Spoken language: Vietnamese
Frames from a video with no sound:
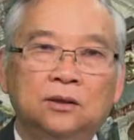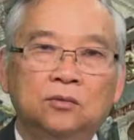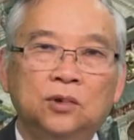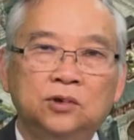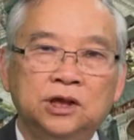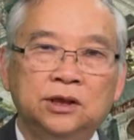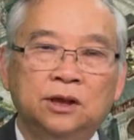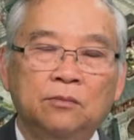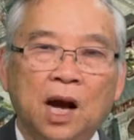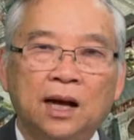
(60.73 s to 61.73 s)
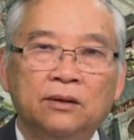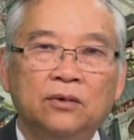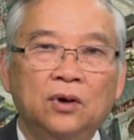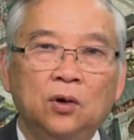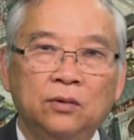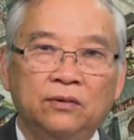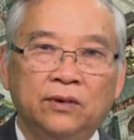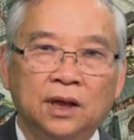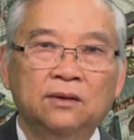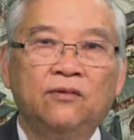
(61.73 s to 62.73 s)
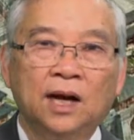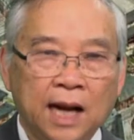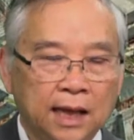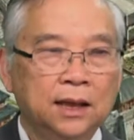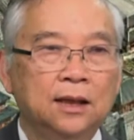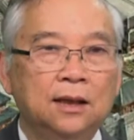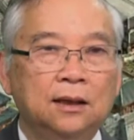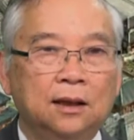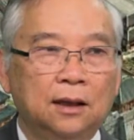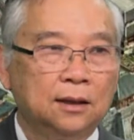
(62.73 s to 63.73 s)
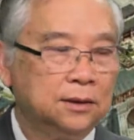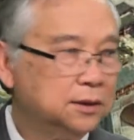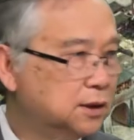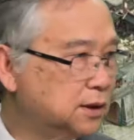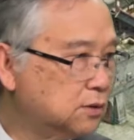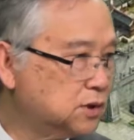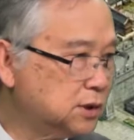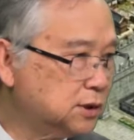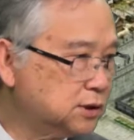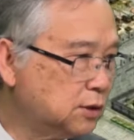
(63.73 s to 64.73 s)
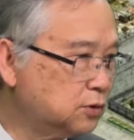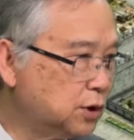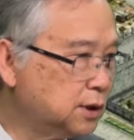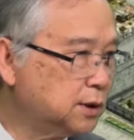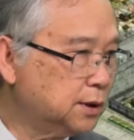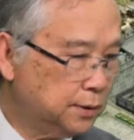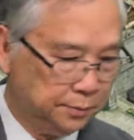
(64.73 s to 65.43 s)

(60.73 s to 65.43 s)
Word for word: chúng tôi sẽ trình bày với quý vị phần này à, thưa giáo sư Song Thuận. Vâng,